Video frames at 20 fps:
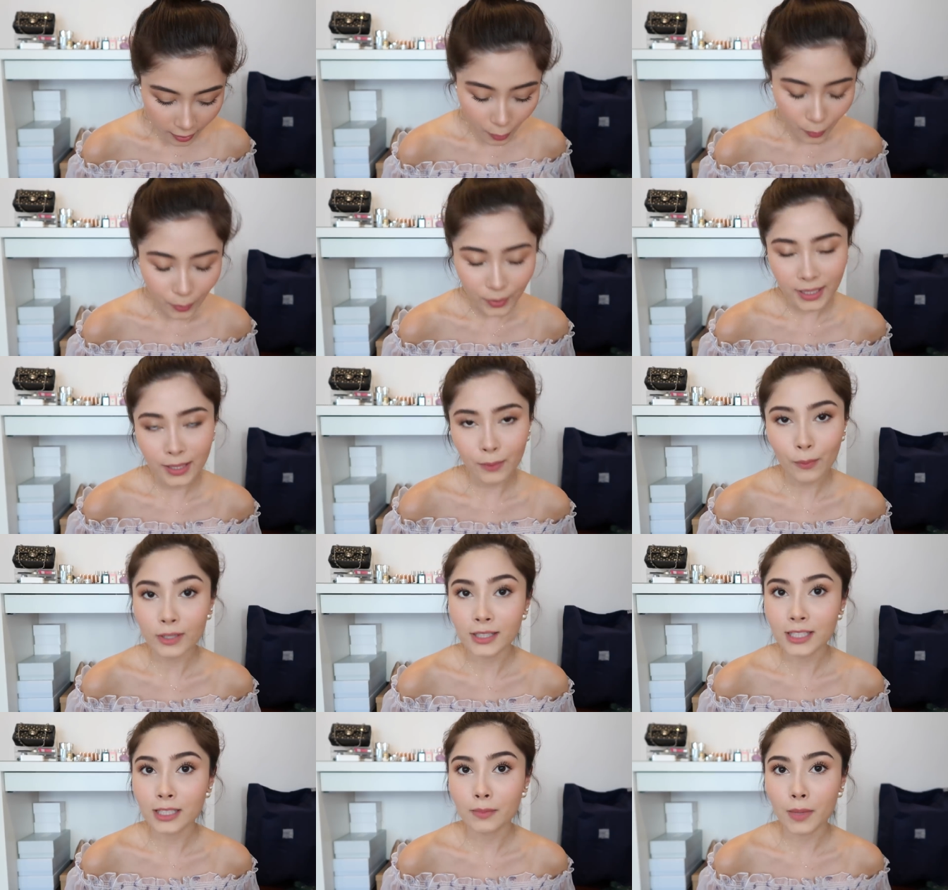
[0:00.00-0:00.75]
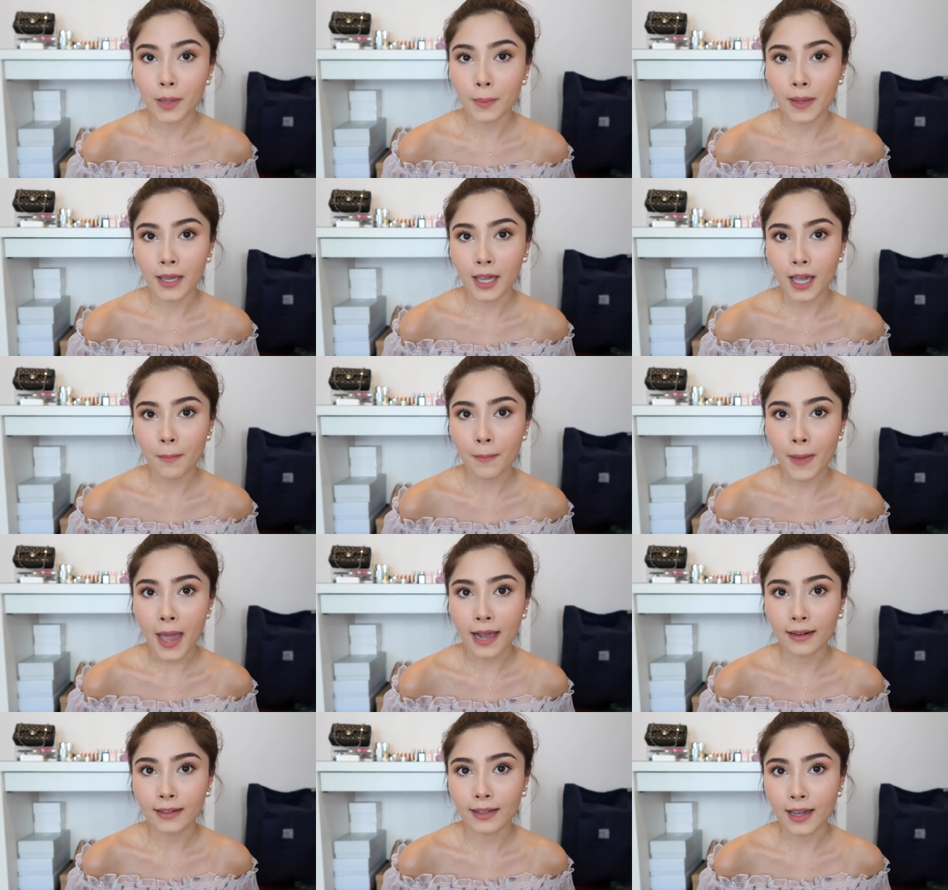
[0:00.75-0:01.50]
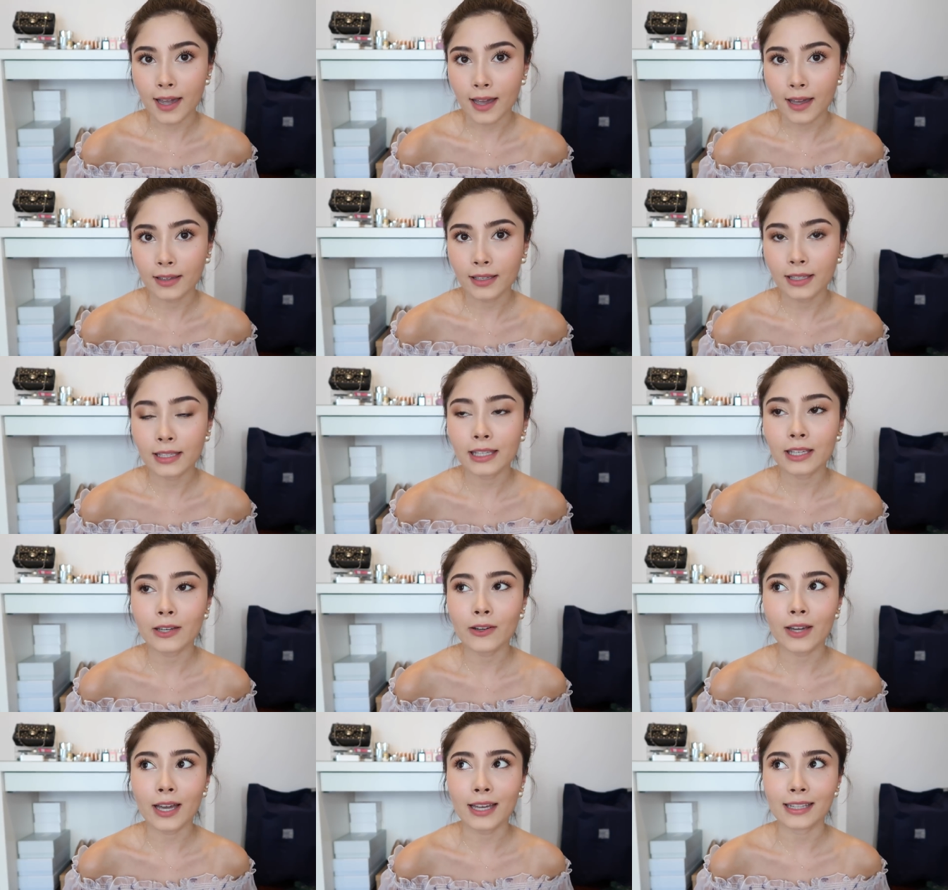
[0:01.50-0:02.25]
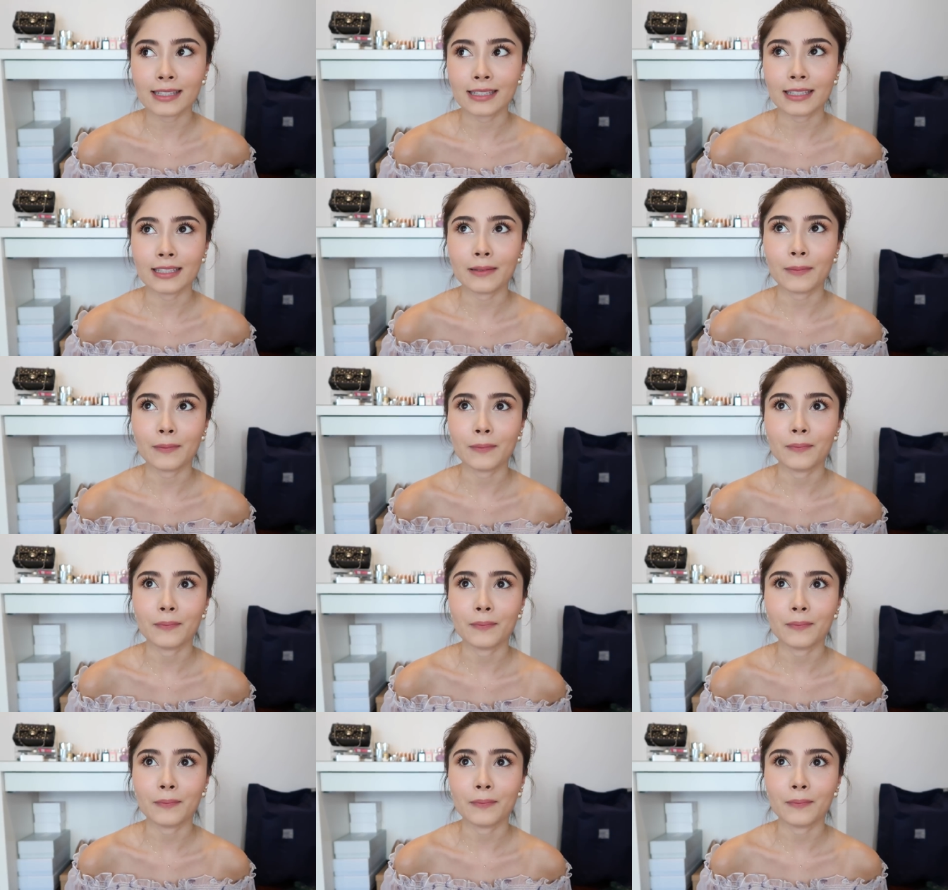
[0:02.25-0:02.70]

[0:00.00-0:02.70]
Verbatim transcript: ก็วันนี้ what's in my makeup bag นะคะนิกกี้ก็อยากจะ